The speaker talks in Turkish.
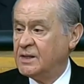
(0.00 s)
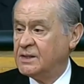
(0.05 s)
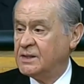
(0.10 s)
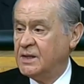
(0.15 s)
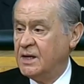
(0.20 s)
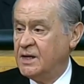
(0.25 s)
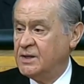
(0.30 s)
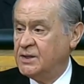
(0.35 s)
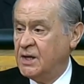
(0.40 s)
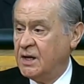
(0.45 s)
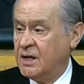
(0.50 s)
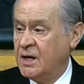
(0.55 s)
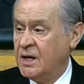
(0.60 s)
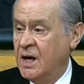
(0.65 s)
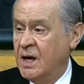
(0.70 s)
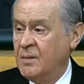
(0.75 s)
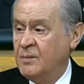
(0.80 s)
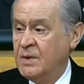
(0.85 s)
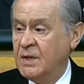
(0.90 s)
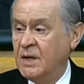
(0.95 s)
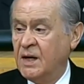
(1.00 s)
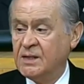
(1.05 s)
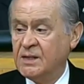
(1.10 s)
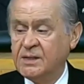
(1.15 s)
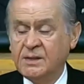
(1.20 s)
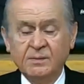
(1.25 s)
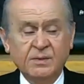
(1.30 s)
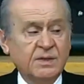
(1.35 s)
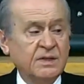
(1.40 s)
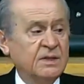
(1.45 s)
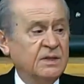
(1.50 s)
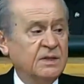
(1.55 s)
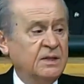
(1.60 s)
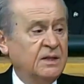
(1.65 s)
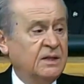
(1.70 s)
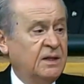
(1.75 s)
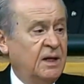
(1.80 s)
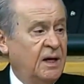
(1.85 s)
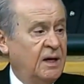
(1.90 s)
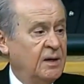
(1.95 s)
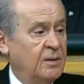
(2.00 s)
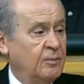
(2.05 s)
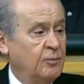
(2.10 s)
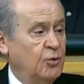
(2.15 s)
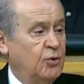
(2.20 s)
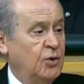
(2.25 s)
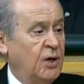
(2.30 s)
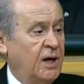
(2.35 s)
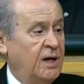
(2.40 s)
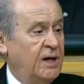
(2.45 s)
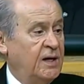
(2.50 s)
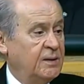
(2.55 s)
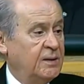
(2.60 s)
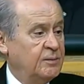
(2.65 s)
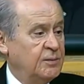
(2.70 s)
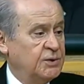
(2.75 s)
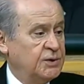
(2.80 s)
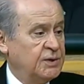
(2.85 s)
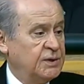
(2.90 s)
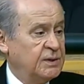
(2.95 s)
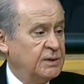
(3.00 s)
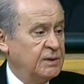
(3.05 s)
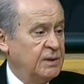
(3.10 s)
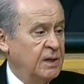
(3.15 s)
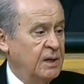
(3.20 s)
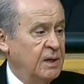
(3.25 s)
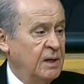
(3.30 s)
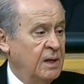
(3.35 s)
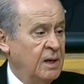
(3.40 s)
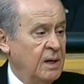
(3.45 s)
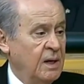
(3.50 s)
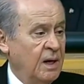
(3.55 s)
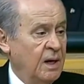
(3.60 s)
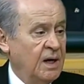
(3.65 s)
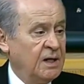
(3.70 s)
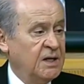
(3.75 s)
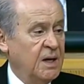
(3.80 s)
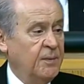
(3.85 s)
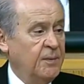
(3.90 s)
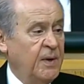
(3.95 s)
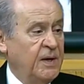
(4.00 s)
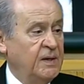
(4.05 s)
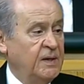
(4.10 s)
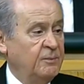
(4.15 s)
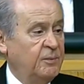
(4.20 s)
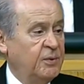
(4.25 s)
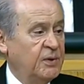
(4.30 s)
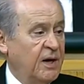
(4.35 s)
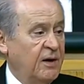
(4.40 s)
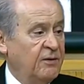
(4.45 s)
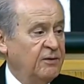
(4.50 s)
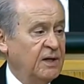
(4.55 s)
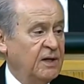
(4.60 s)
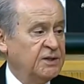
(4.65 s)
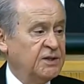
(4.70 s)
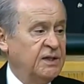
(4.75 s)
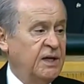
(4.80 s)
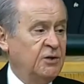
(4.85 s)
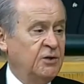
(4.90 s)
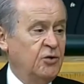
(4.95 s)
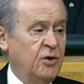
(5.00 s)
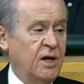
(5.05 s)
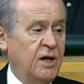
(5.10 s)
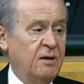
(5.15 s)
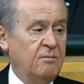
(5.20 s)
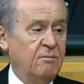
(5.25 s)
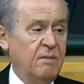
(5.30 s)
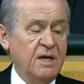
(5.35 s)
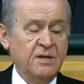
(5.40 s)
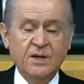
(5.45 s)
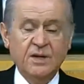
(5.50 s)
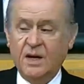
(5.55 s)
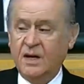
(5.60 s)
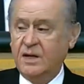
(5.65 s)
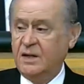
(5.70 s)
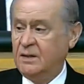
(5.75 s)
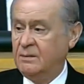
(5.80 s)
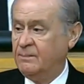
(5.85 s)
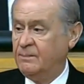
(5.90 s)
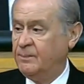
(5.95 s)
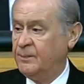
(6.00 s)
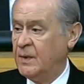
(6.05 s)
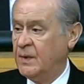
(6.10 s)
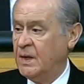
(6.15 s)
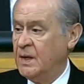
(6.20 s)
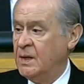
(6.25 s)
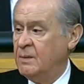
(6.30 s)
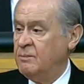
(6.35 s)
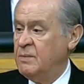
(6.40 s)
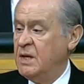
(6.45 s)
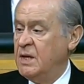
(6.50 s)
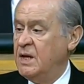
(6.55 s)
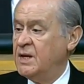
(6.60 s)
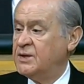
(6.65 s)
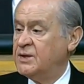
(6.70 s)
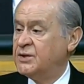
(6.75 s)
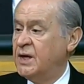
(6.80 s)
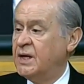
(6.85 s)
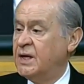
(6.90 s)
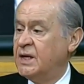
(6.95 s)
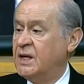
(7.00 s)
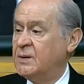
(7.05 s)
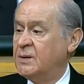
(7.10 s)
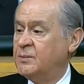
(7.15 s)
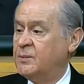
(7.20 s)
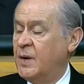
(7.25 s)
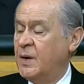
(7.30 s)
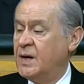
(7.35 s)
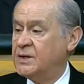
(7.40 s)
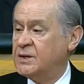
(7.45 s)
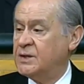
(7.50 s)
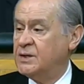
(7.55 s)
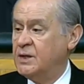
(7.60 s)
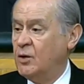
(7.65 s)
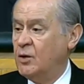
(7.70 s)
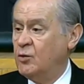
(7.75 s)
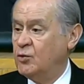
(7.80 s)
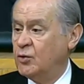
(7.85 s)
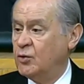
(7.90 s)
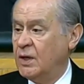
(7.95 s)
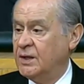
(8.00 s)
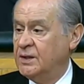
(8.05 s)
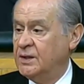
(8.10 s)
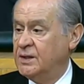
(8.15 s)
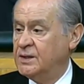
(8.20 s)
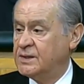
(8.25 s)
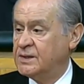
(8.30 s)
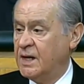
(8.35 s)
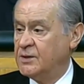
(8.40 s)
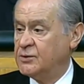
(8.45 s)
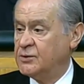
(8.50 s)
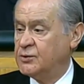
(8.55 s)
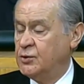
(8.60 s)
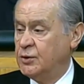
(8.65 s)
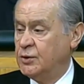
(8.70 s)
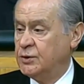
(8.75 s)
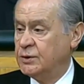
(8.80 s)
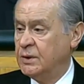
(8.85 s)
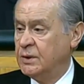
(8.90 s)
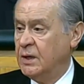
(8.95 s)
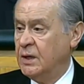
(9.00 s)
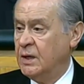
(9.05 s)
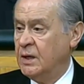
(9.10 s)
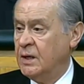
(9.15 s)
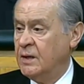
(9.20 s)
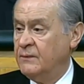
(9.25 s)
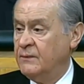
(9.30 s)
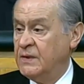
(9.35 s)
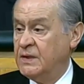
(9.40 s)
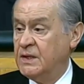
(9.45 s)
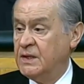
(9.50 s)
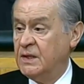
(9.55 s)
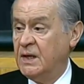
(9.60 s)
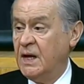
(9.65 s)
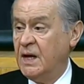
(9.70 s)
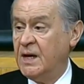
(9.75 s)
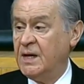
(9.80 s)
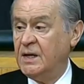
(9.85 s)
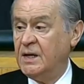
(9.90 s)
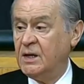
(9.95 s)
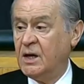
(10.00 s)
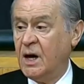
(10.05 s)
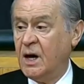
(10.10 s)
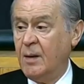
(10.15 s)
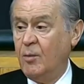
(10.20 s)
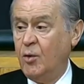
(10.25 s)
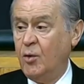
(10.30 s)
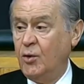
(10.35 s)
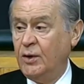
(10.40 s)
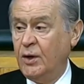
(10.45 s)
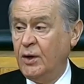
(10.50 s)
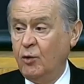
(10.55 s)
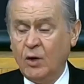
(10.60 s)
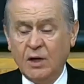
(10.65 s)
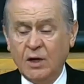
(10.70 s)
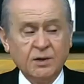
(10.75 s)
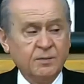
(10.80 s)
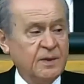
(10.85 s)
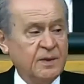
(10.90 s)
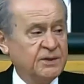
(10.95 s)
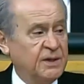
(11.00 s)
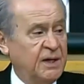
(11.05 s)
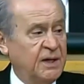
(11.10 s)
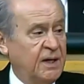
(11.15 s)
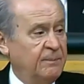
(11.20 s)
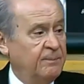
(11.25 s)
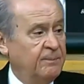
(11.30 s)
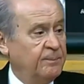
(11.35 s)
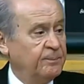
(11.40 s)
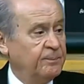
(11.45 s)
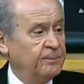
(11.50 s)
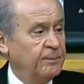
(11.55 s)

rastlanacak bir hazımsızlıkla müdahale etmiştir. AKP'nin pravdasına dönen medyanın Milliyetçi Hareket Partisi'ne uyguladığı sansür, fikirlerinin kamuoyuna ulaşmasına,